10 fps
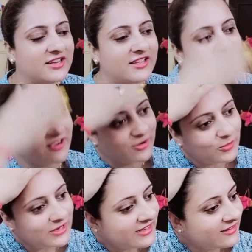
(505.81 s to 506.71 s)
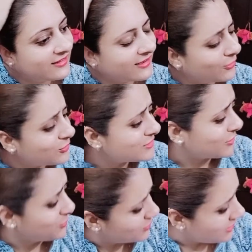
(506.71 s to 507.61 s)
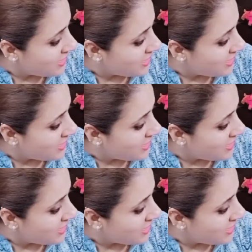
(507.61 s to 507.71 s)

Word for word: किया करो लेकिन करो ज़रूर